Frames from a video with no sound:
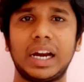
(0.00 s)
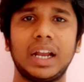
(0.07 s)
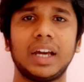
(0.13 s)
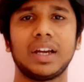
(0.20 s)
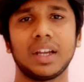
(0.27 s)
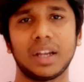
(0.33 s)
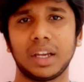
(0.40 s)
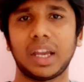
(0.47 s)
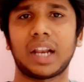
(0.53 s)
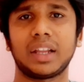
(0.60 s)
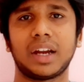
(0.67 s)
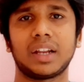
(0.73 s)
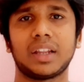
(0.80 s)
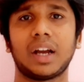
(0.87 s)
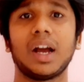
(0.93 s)
நிலை இறந்து
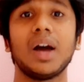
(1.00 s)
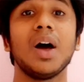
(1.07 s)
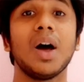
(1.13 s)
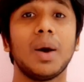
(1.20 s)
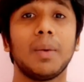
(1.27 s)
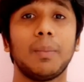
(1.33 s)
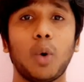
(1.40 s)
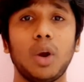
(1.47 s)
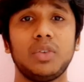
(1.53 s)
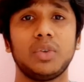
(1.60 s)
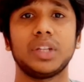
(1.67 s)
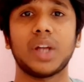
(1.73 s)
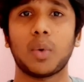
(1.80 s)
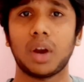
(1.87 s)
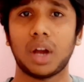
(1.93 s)
கிடந்தாங்க போலீஸ்
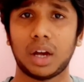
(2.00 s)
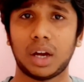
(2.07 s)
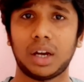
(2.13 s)
வந்து அவங்கள